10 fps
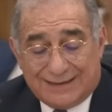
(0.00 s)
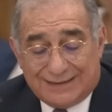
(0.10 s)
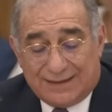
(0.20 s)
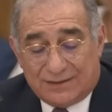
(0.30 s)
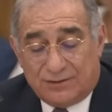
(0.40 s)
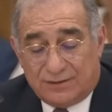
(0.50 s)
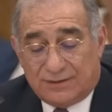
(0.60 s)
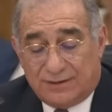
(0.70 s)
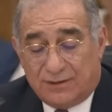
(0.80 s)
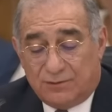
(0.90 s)
en
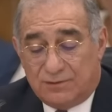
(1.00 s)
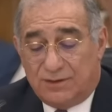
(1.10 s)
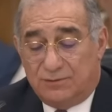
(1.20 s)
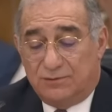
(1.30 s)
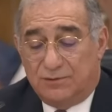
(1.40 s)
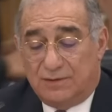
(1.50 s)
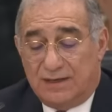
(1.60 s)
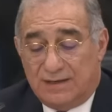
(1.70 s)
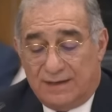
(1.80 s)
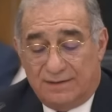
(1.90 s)
acciones de
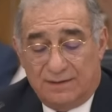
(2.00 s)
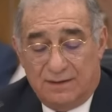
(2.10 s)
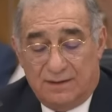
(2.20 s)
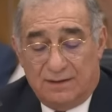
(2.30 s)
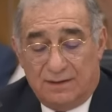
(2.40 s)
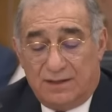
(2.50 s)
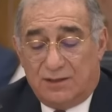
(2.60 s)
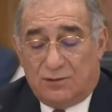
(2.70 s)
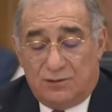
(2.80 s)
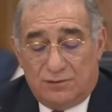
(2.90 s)
inconstitucionalidad
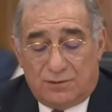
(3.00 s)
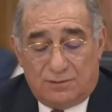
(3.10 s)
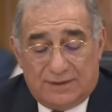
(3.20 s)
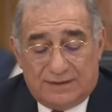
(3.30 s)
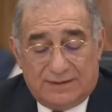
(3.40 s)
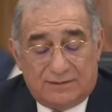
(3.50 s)
y controversias